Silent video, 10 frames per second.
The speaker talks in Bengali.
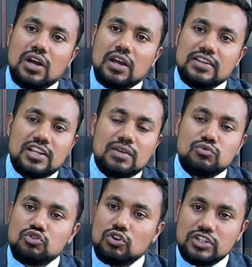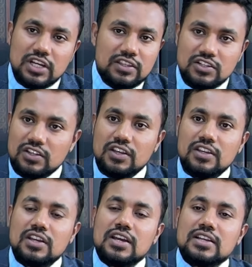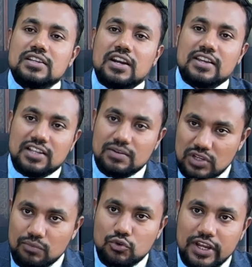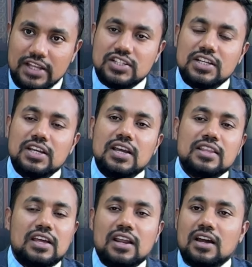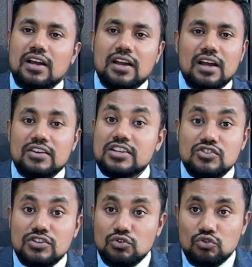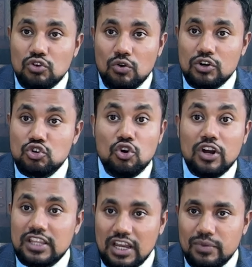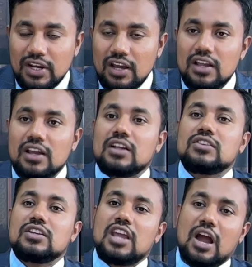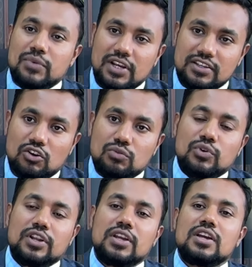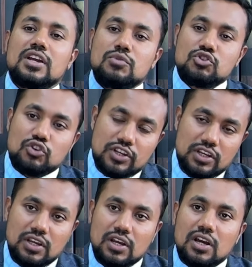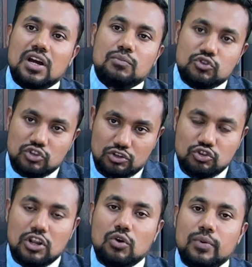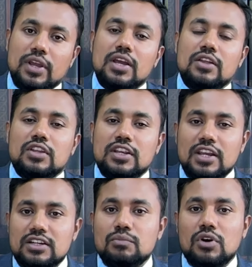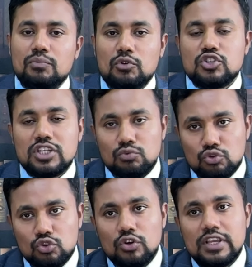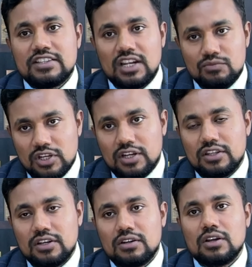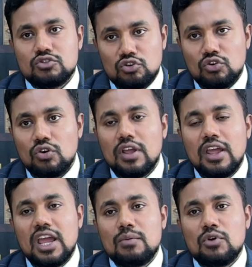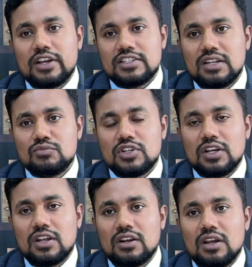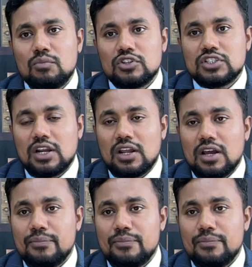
অ্যাসাইলাম উজ্জ হওয়ার সাথে সাথেই যারা অ্যাসাইলাম সাপোর্টে আছে তারা ডিস্টিটিউট হওয়ার সংখ্যা থাকবে না কারণ তিনি আপিলে যাওয়ার পরে বিষয়টি পর্যালোচনা হবে তো এটা একটা পজিটিভ উদ্যোগ অ্যাসাইলাম শিকারদের জন্য এবং অ্যাসাইলাম শিকার এবং যারা